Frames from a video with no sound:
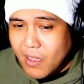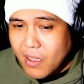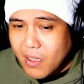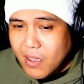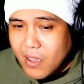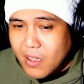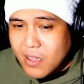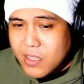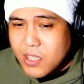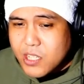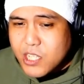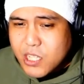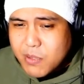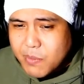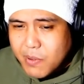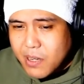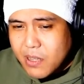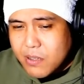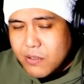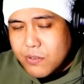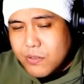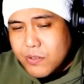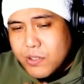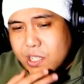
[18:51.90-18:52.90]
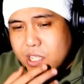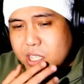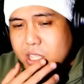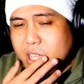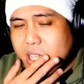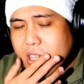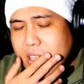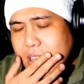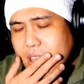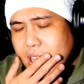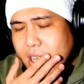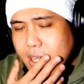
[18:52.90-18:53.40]
でしばらく口
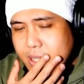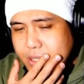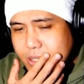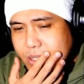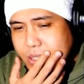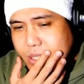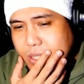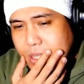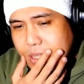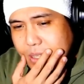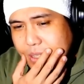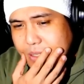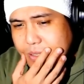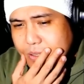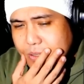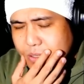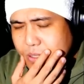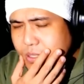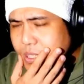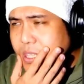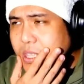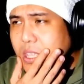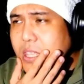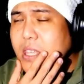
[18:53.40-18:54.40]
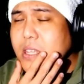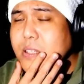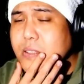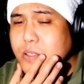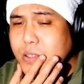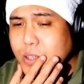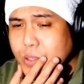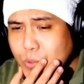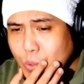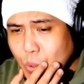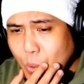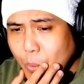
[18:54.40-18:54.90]
喧嘩が続いてたんですけ
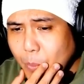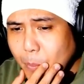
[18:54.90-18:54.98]
ど、